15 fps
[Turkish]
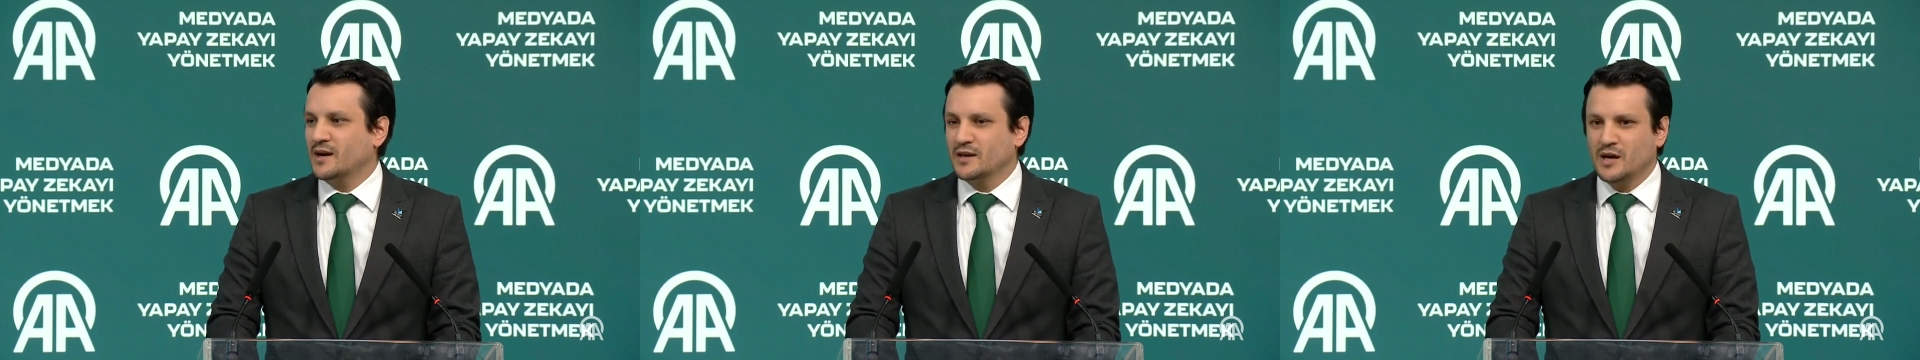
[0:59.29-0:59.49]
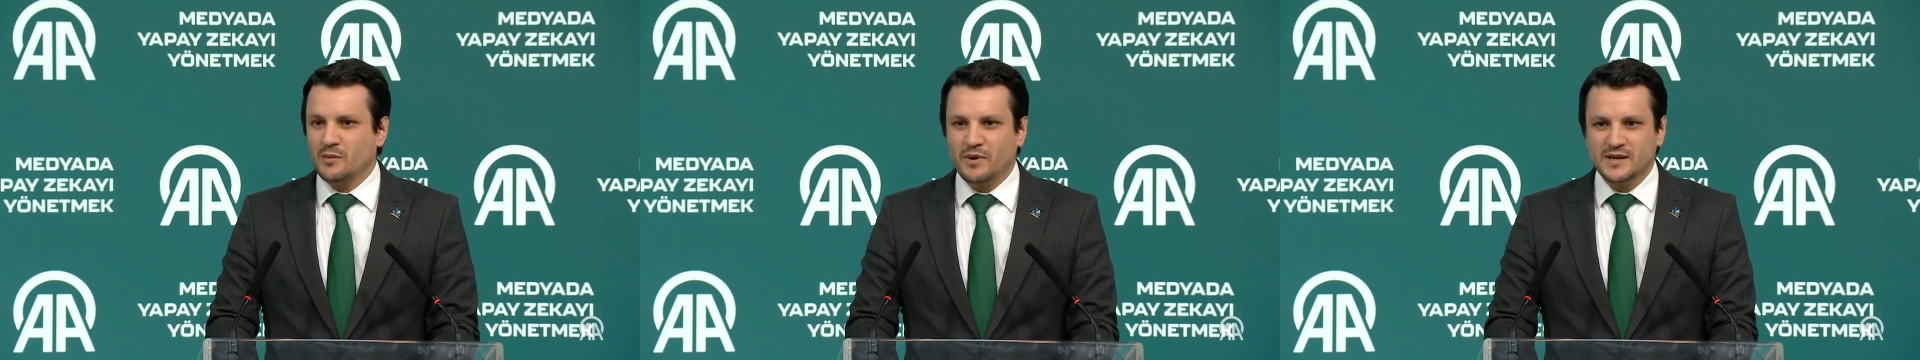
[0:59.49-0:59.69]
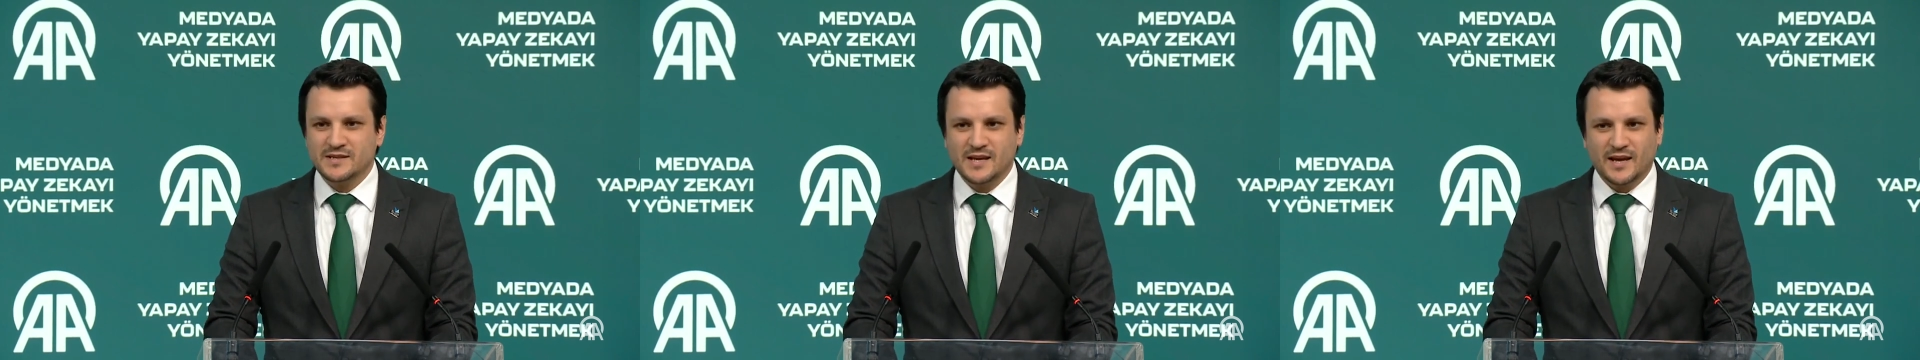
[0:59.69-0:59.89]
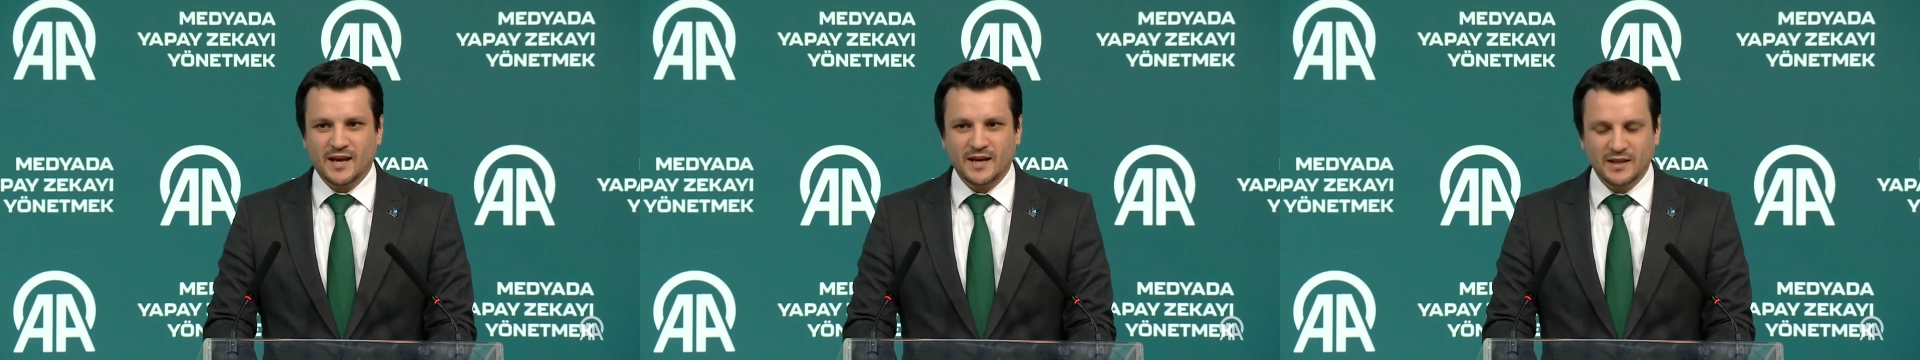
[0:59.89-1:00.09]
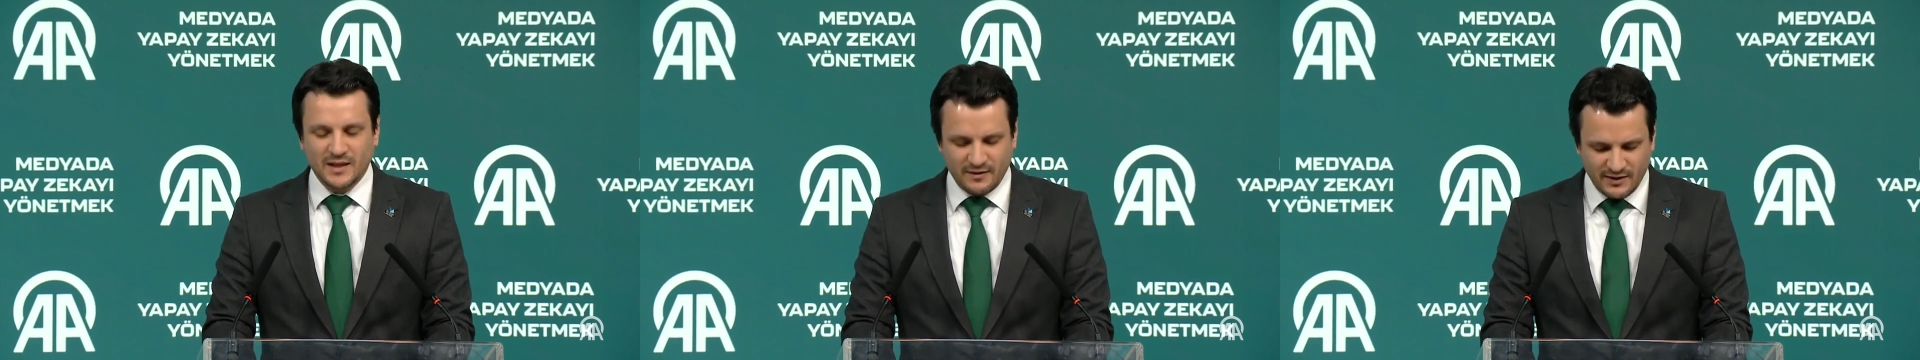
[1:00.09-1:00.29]
yapay
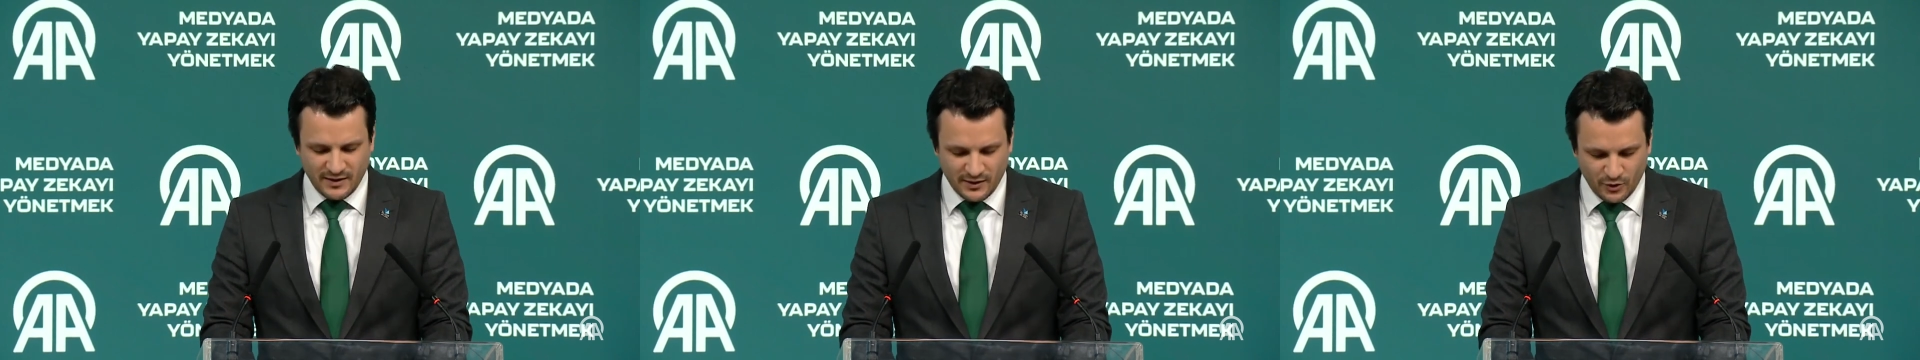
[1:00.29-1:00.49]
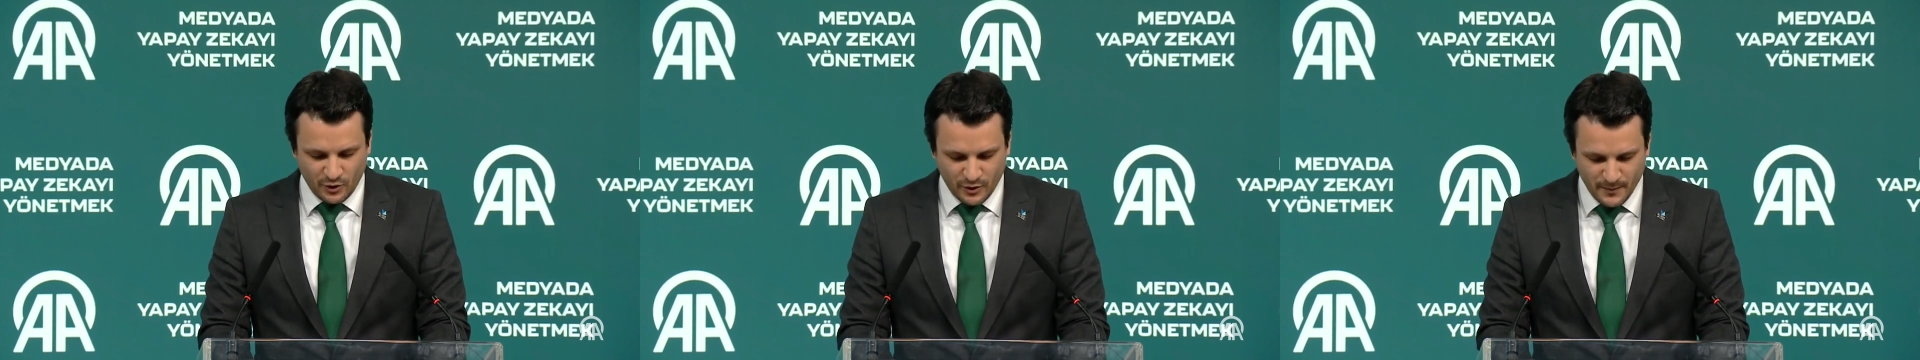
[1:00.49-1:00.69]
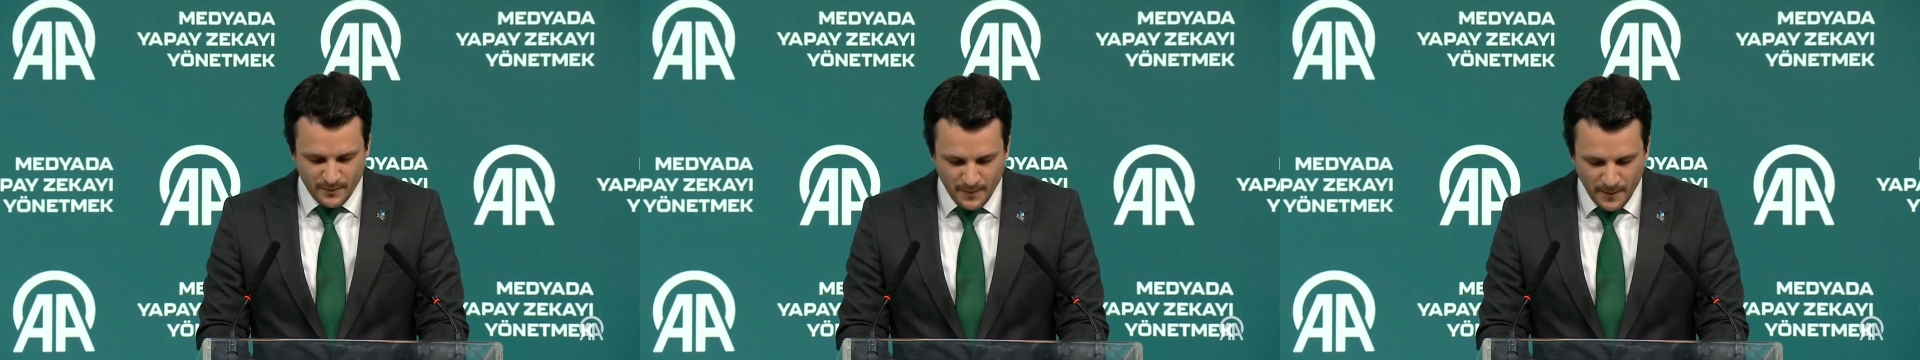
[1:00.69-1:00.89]
zekaya devrediliyor.